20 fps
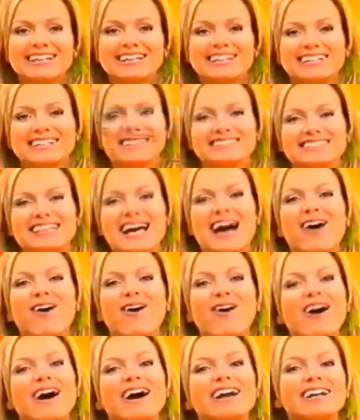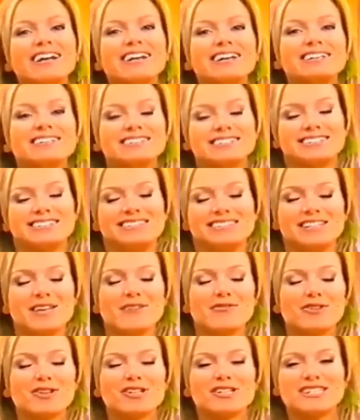Que na hora
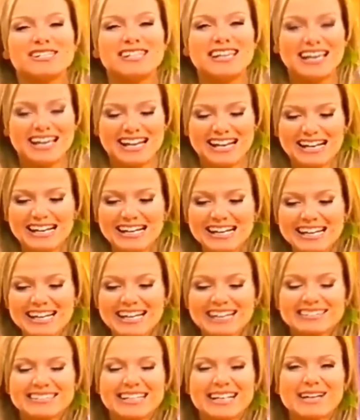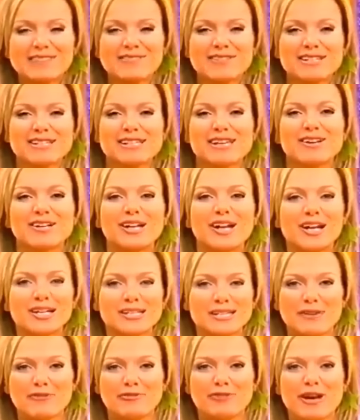que você liga a
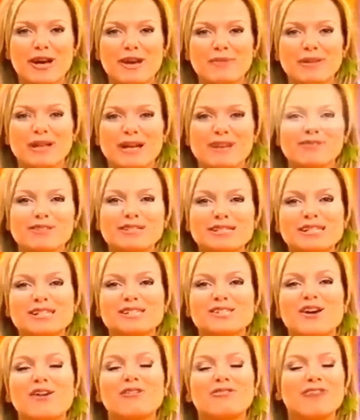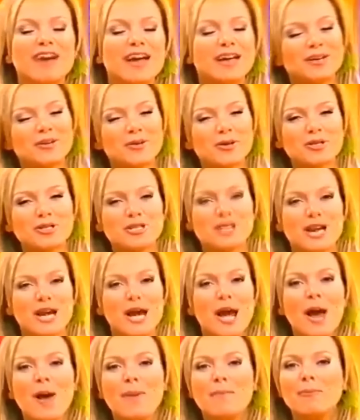televisão na nossa fábrica, você só vai
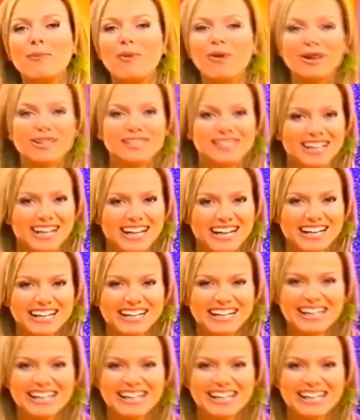curtir muita